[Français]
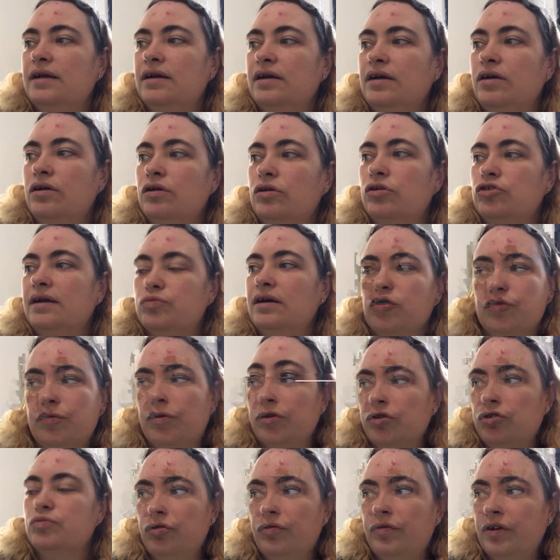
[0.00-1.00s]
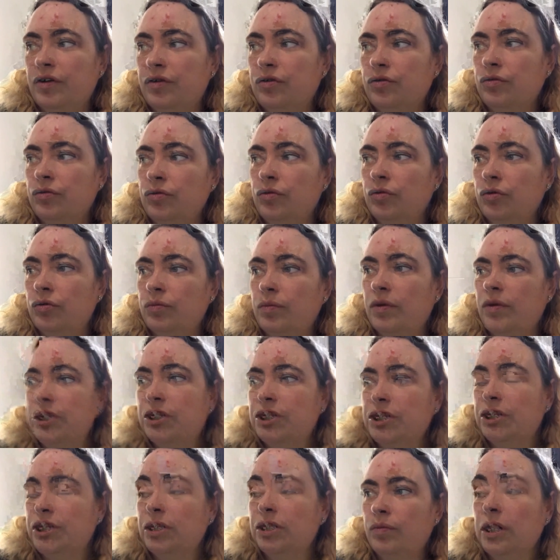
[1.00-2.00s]
Euh, je pense pas que je fasse une autre
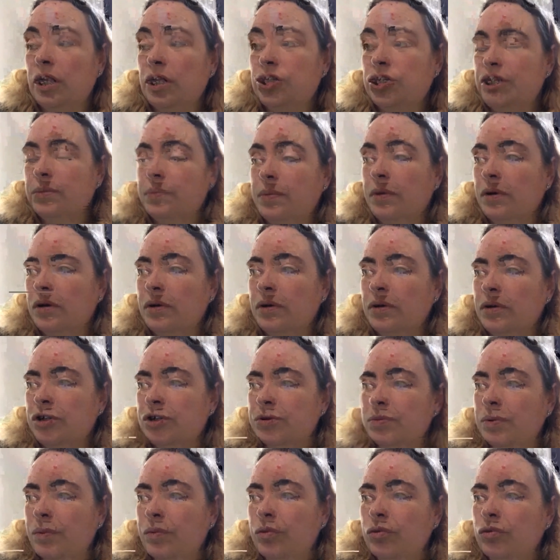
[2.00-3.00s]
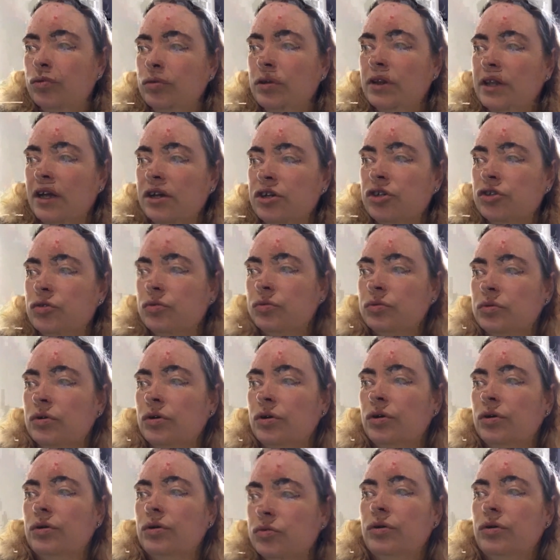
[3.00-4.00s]
machine. Là j'ai pas, pas beaucoup de linge
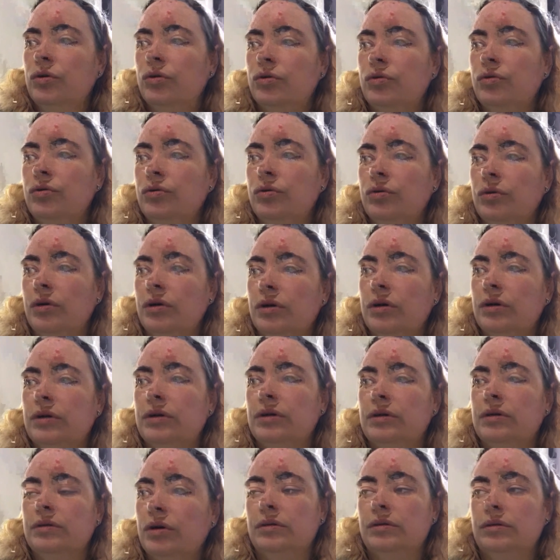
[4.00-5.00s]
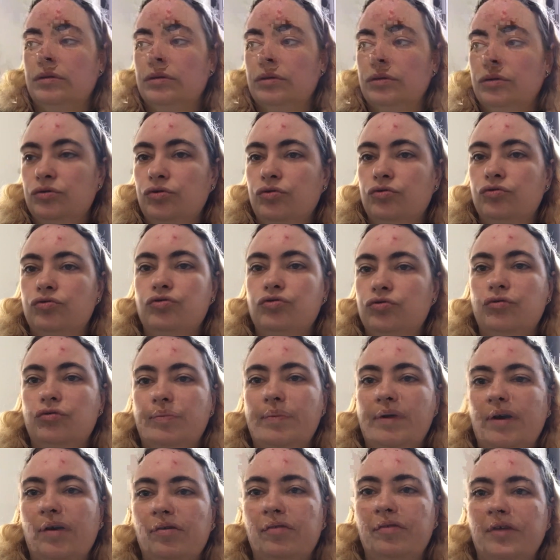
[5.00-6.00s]
donc euh, coup euh, du coup je vais
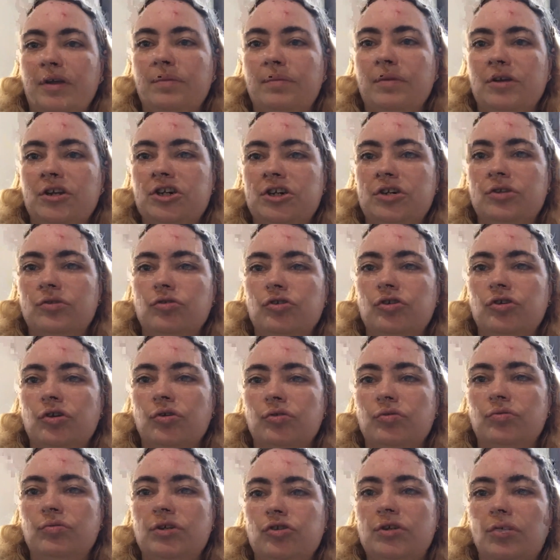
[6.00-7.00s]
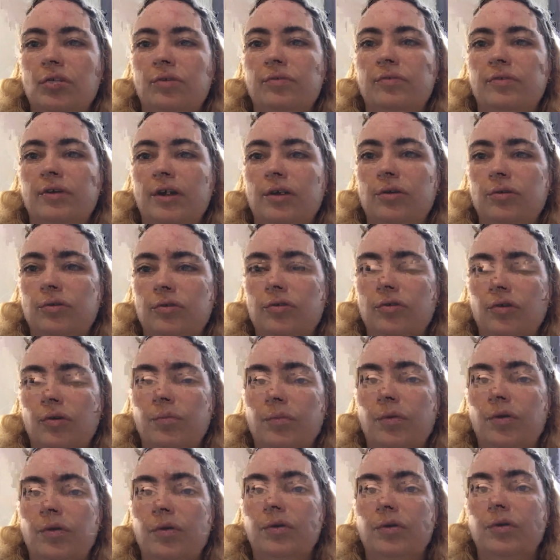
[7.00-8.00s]
pas refaire de machine aujourd'hui. J'en referai
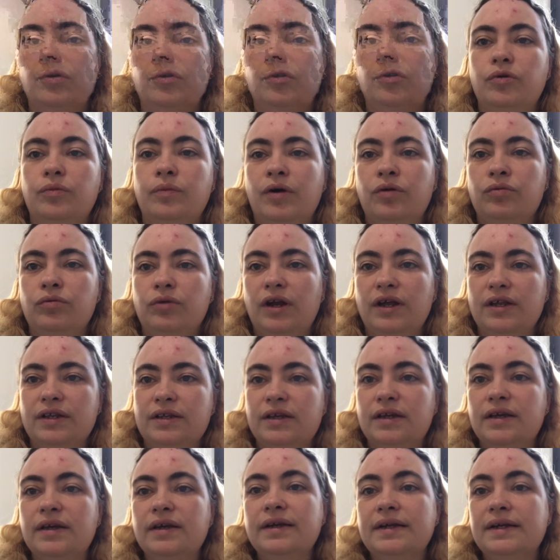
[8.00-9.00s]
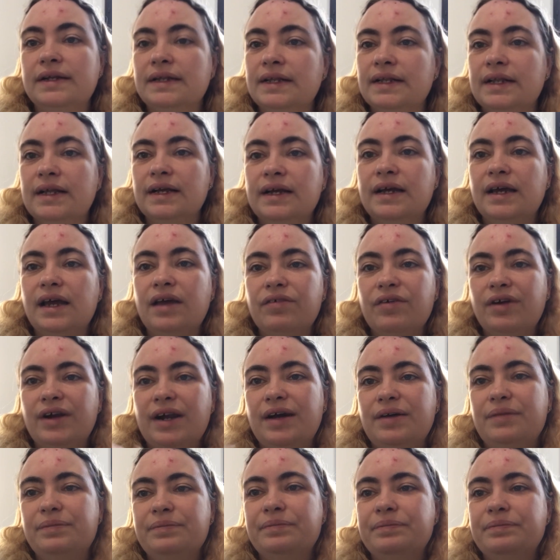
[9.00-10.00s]
sûrement demain ou lundi. Et voilà.